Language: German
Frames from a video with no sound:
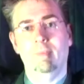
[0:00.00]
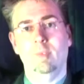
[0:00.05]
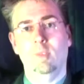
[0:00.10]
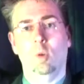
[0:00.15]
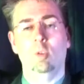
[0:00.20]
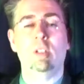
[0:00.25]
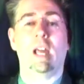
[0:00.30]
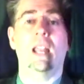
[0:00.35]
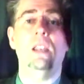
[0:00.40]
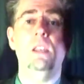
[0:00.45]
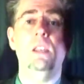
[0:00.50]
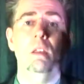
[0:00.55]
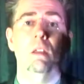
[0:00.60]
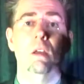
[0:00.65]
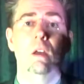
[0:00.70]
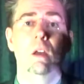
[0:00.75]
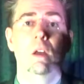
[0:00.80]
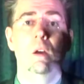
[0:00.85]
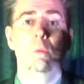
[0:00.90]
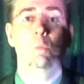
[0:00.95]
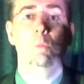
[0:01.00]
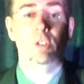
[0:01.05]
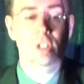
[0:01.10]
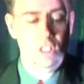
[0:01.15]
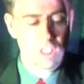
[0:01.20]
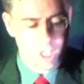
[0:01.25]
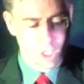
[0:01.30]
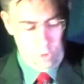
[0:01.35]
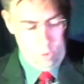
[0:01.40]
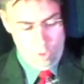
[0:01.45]
Und dann muss
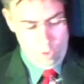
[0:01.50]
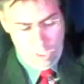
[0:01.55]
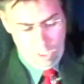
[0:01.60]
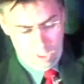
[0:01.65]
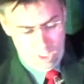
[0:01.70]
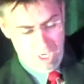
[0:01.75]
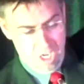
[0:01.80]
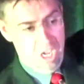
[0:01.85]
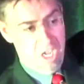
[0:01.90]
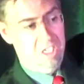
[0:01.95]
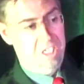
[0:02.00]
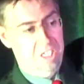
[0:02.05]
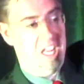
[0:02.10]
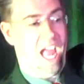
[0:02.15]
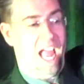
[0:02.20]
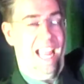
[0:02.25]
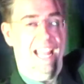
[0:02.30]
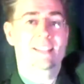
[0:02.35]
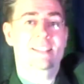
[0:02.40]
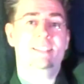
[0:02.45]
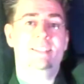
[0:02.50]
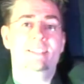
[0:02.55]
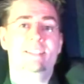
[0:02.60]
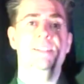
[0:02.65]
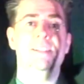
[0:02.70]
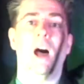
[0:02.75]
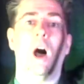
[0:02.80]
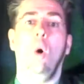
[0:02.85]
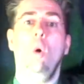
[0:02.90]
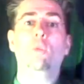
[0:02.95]
ich natürlich die
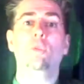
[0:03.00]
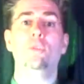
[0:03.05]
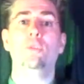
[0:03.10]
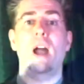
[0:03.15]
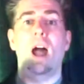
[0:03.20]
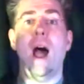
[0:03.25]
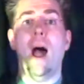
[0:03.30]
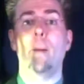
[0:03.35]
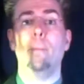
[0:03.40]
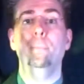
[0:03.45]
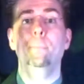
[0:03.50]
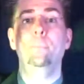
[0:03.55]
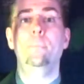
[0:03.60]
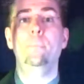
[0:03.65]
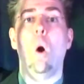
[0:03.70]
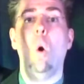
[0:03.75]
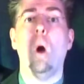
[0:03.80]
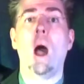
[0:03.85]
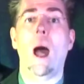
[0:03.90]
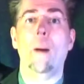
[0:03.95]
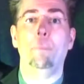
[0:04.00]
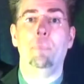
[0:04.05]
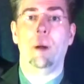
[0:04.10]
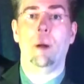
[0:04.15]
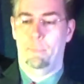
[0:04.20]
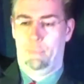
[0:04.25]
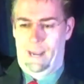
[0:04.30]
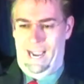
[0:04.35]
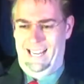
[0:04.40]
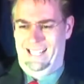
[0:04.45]
einzelnen Aufgaben auch
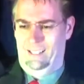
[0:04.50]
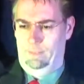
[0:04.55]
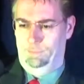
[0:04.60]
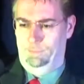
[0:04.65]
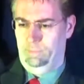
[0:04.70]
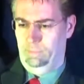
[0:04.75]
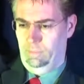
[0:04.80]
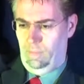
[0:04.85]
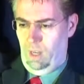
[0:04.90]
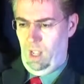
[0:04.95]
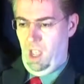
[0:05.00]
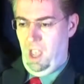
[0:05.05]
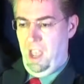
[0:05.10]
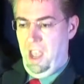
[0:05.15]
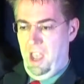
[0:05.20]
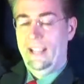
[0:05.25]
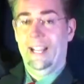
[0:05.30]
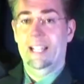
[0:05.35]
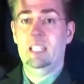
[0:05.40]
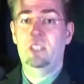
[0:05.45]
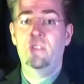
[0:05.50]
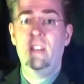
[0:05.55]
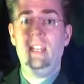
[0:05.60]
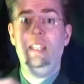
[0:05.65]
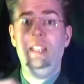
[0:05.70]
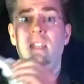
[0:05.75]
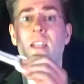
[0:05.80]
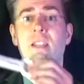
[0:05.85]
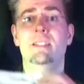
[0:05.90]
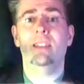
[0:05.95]
abarbeiten. Ganz
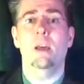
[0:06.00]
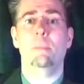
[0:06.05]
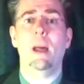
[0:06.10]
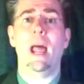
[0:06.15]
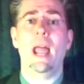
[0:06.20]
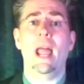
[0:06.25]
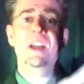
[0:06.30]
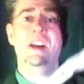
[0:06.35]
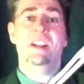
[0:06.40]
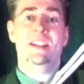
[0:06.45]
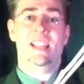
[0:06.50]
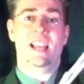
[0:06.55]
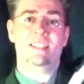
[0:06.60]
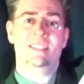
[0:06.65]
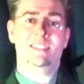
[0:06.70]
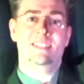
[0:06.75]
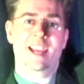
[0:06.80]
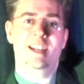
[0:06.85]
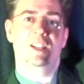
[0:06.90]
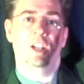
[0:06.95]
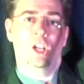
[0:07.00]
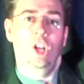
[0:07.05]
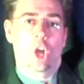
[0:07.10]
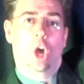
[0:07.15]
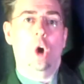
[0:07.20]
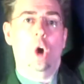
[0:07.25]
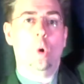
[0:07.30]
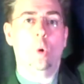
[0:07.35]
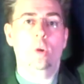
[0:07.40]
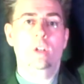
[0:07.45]
wichtig ist dabei, dass es eine
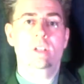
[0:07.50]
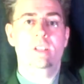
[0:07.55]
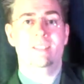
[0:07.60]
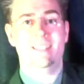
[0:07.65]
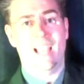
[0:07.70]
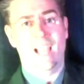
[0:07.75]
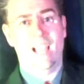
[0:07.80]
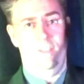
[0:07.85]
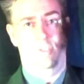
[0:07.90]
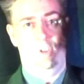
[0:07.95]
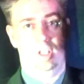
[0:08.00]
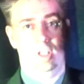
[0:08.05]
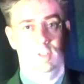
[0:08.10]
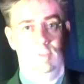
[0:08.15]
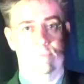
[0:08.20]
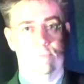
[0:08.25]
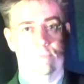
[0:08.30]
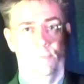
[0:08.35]
runde Sache wird.